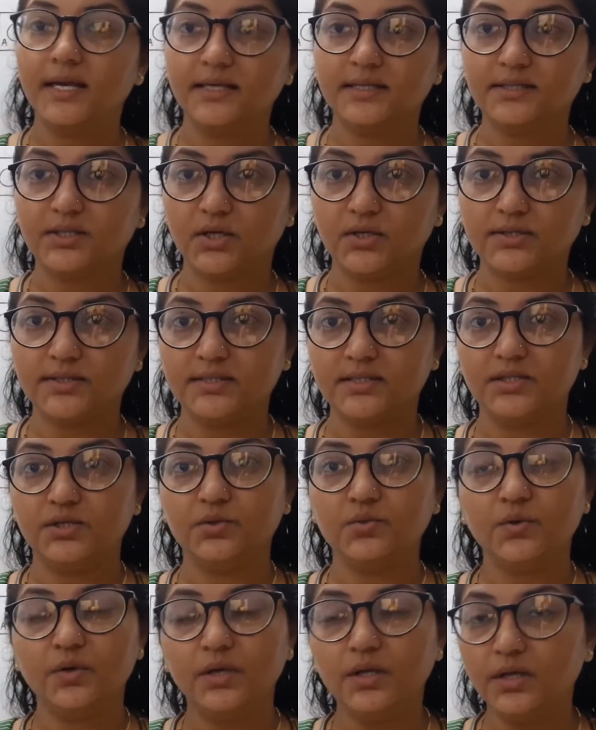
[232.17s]

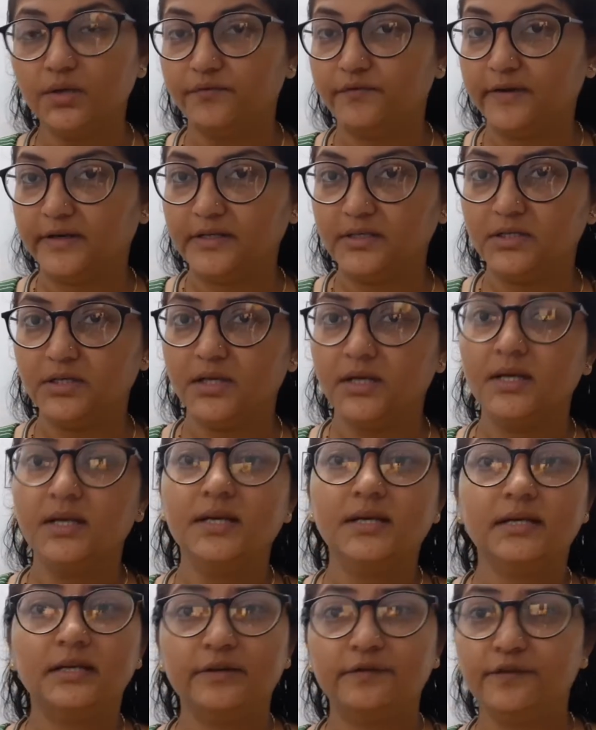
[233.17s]
एग्जॉस्टिव इवेंट
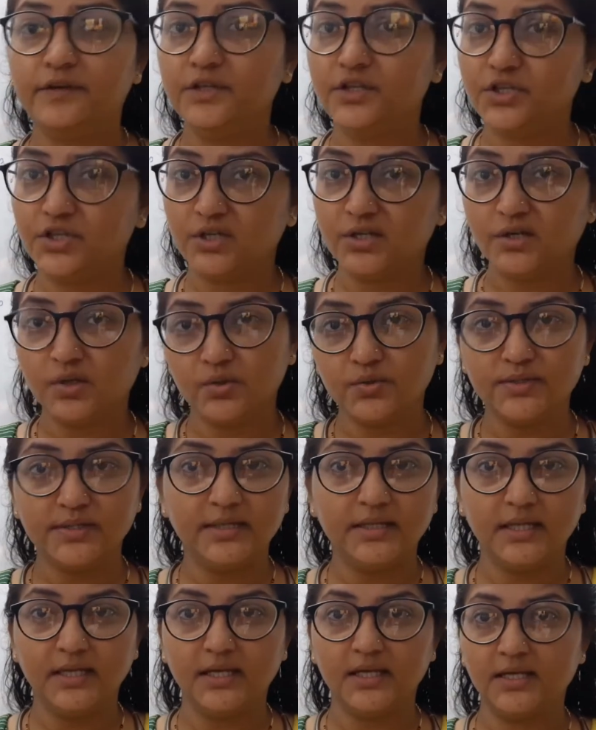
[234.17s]
डेफिनेशन उसी
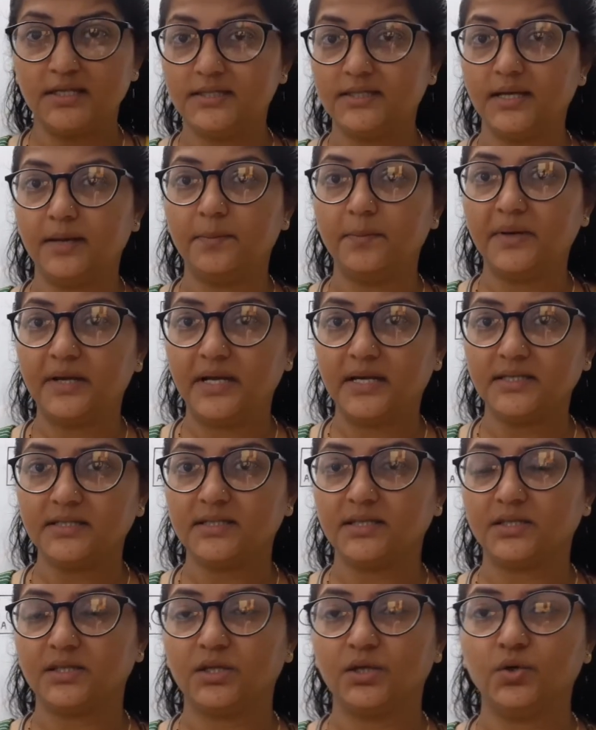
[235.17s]
तरीके से आप बना
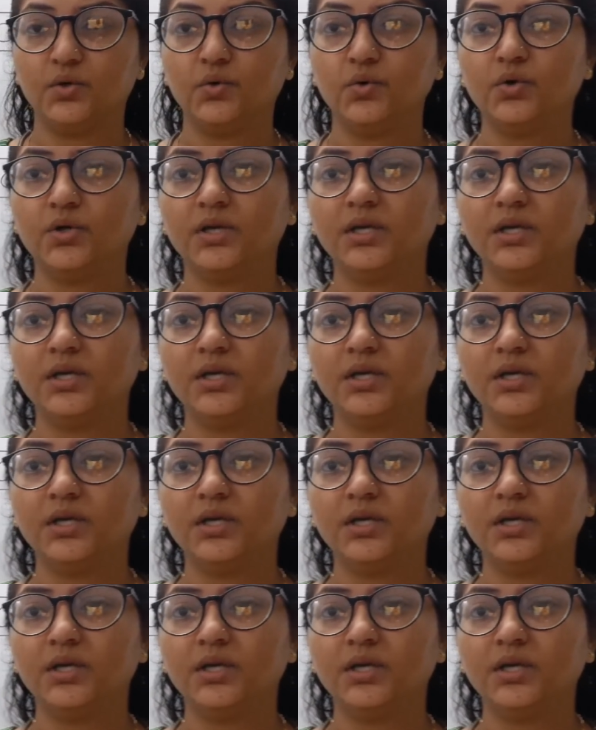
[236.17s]
सकते हो